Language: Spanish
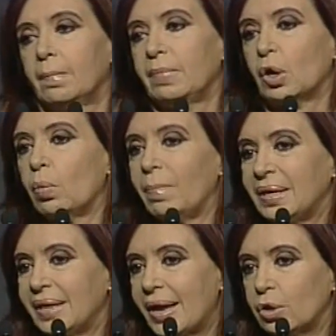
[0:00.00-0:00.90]
me
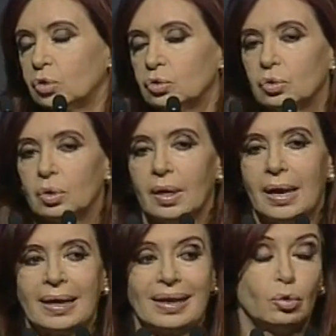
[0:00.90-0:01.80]
acompañaron
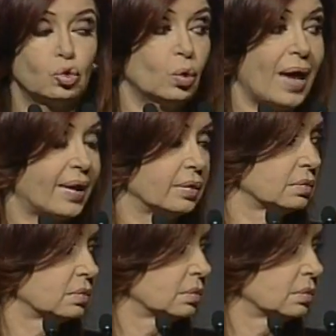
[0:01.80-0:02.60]
a clausurar